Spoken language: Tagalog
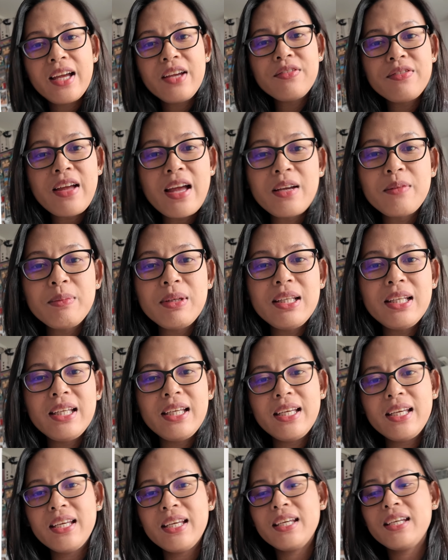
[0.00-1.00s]
Hi,
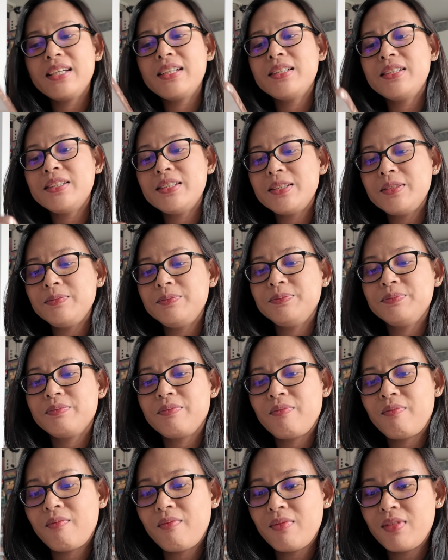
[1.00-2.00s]
family!
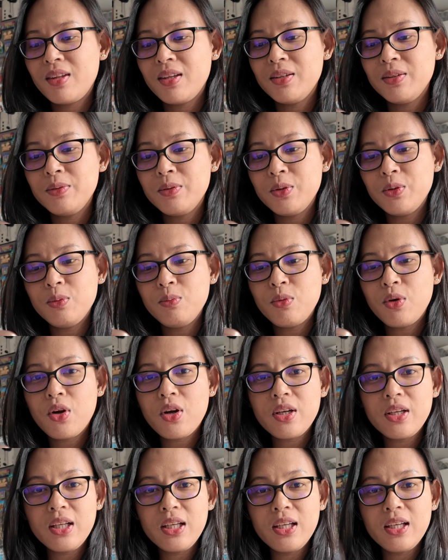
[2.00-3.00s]
Good
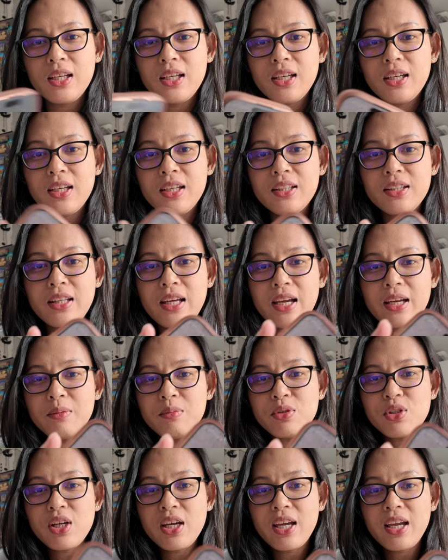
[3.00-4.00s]
morning! Time
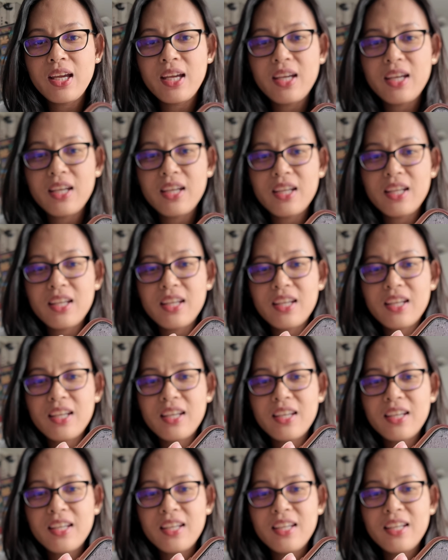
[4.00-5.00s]
check.
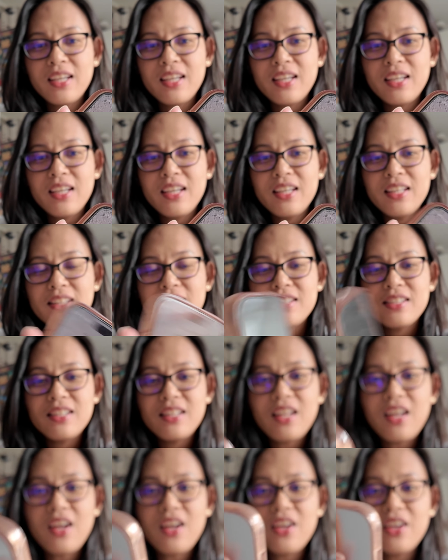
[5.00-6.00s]
It's
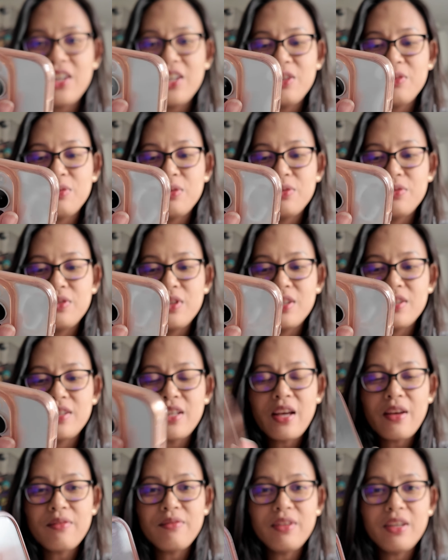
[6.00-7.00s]

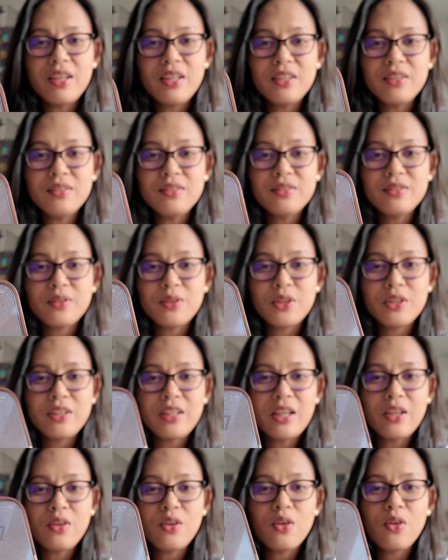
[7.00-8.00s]
9.57 or
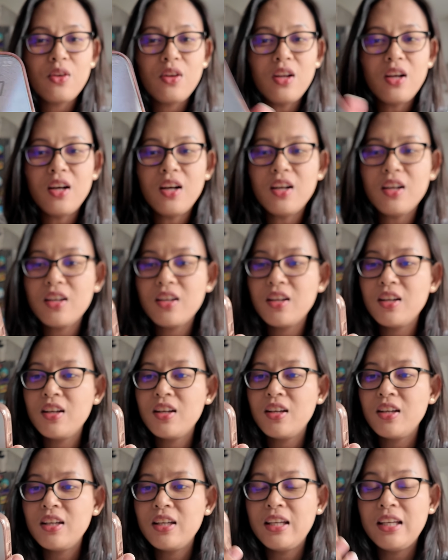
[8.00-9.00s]
10 o'clock.
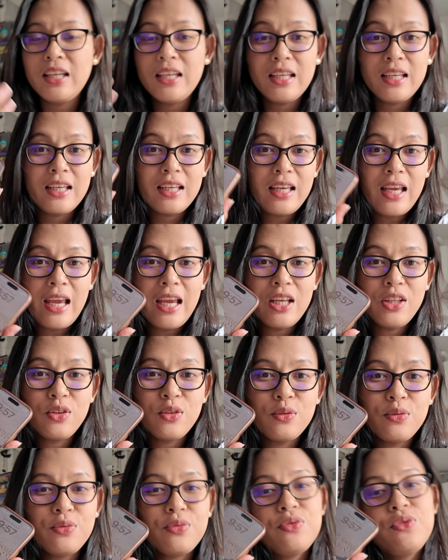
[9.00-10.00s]
8
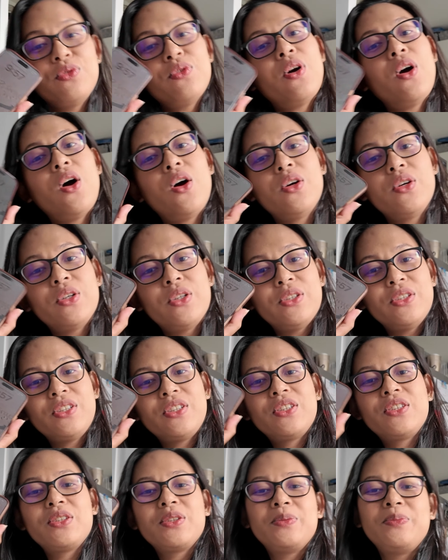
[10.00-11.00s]
of
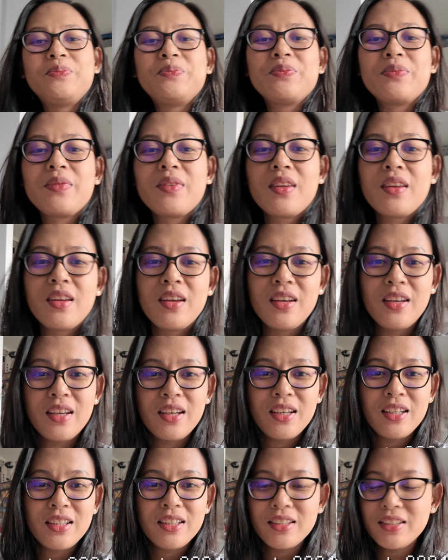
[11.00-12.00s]
August.
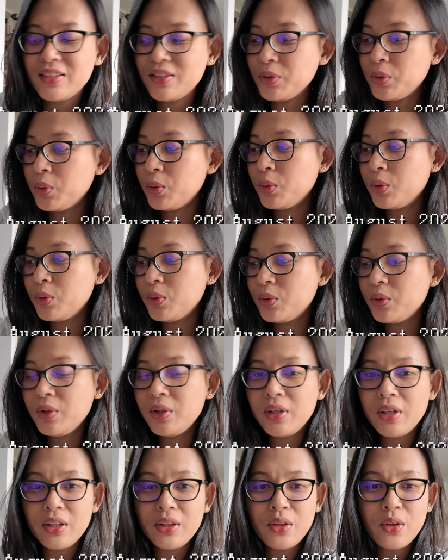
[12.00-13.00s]
So,
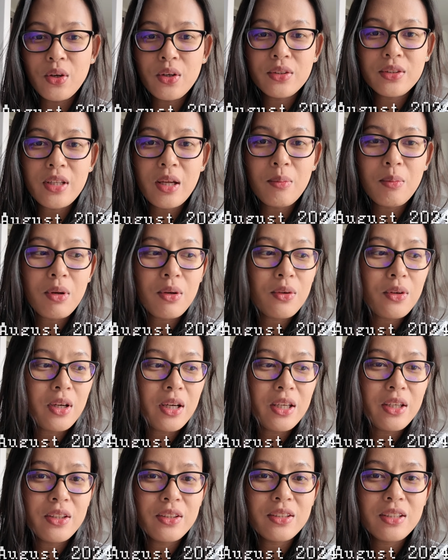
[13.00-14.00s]
ito kasama ko
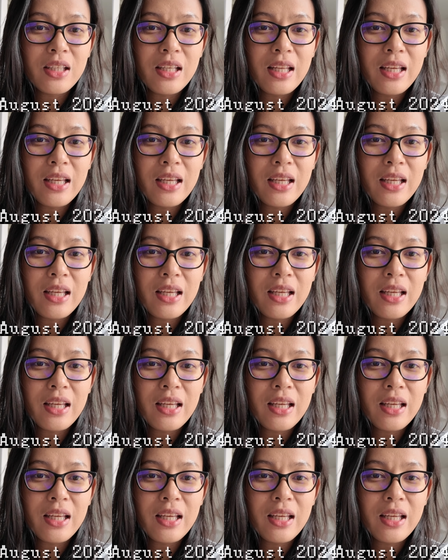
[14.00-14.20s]
ngayon si